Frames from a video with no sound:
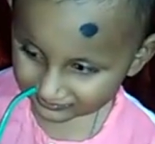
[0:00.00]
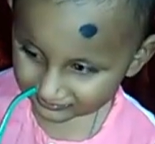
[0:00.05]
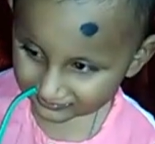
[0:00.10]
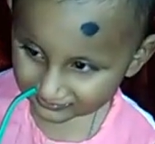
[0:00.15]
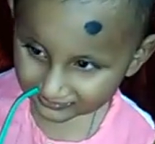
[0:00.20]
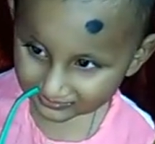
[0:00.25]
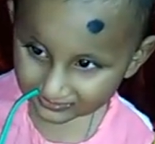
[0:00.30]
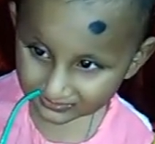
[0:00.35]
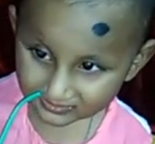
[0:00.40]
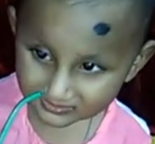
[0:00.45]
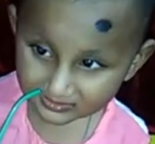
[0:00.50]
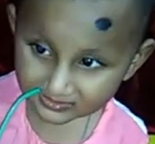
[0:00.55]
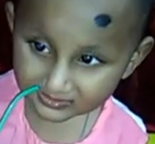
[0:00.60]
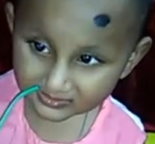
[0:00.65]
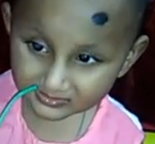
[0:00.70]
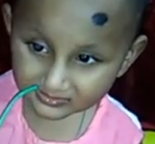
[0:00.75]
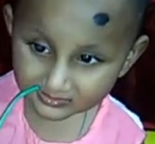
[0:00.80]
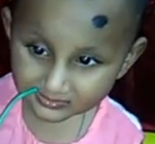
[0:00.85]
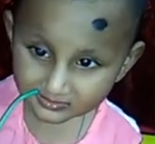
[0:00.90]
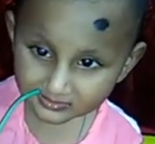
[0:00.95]
এই
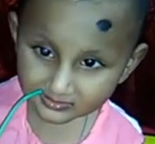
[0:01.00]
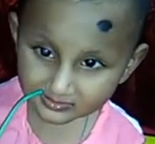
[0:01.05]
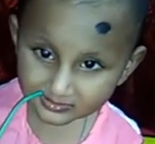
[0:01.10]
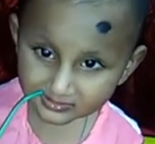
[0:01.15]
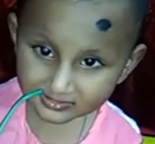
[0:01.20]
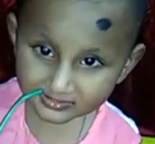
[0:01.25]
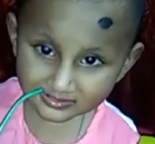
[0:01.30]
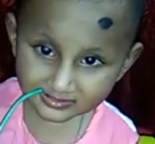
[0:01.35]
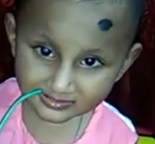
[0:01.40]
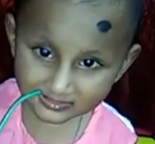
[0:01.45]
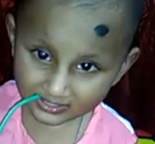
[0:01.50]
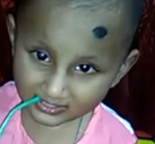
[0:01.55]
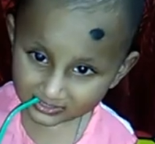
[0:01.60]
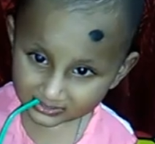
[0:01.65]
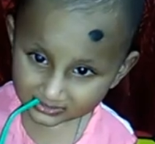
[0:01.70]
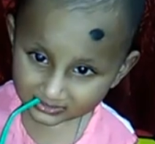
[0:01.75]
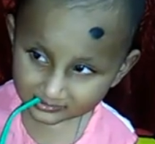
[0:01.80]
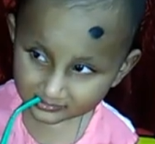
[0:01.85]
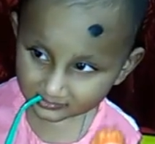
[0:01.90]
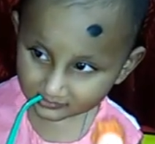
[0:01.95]
মানে
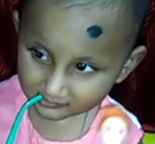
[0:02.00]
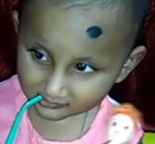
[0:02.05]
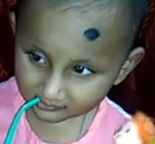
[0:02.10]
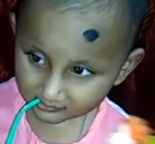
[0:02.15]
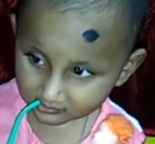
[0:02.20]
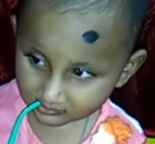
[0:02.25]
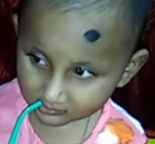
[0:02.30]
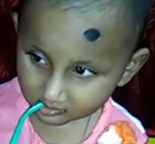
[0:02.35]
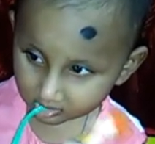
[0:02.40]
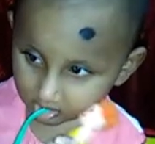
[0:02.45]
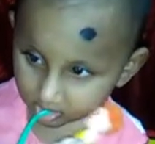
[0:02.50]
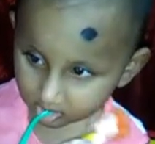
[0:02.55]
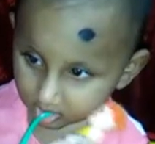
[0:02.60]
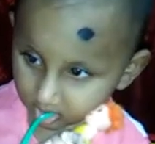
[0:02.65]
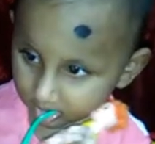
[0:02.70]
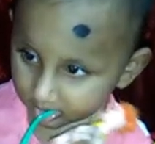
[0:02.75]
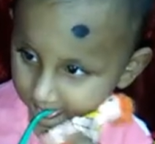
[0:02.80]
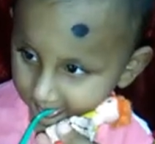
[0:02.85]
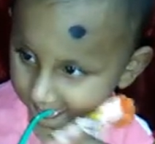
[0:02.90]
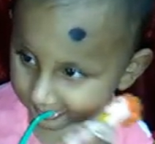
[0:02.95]
ইয়েদের যে
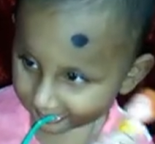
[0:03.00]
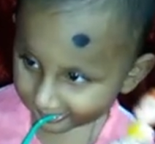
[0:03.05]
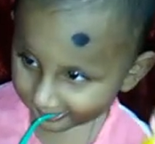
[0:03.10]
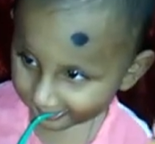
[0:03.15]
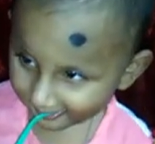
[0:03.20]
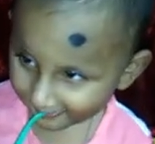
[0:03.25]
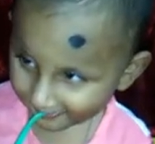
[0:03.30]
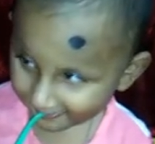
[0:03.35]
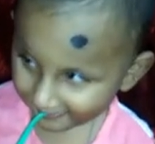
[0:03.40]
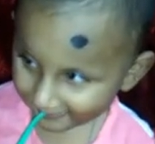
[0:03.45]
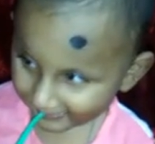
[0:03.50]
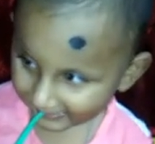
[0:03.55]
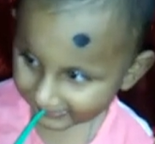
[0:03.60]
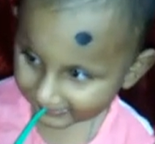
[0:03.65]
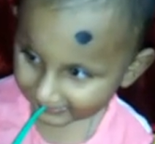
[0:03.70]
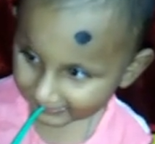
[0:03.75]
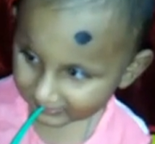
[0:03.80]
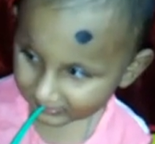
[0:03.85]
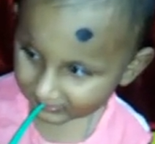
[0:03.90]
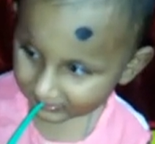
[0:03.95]
ব্লাইন্ড
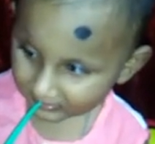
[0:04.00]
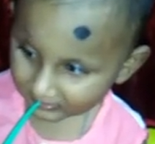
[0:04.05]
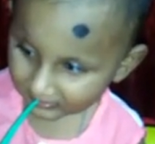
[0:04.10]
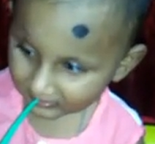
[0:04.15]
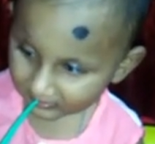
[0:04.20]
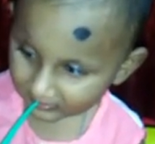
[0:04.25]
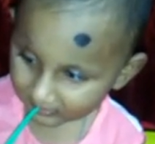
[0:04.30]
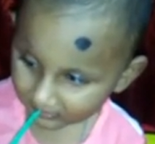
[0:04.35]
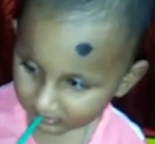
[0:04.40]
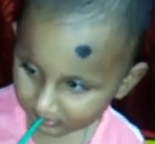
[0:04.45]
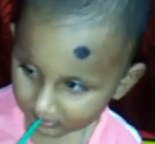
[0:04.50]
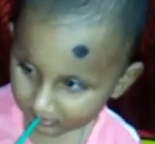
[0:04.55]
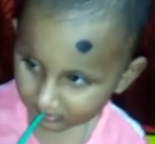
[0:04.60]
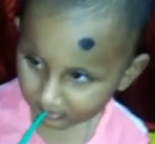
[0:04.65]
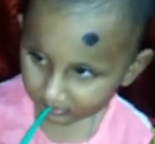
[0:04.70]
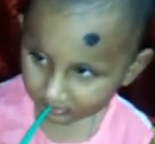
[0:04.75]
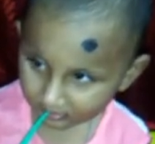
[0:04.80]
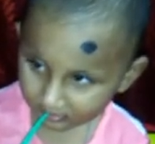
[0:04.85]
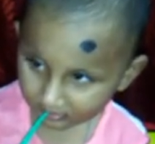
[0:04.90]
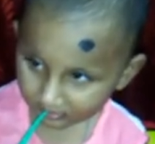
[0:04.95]
যেদের লাইফ
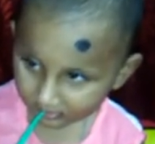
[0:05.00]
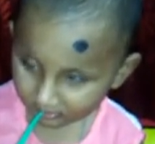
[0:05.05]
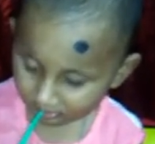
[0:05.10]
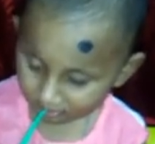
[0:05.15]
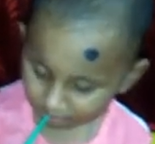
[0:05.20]
স্টাইলটা আসলে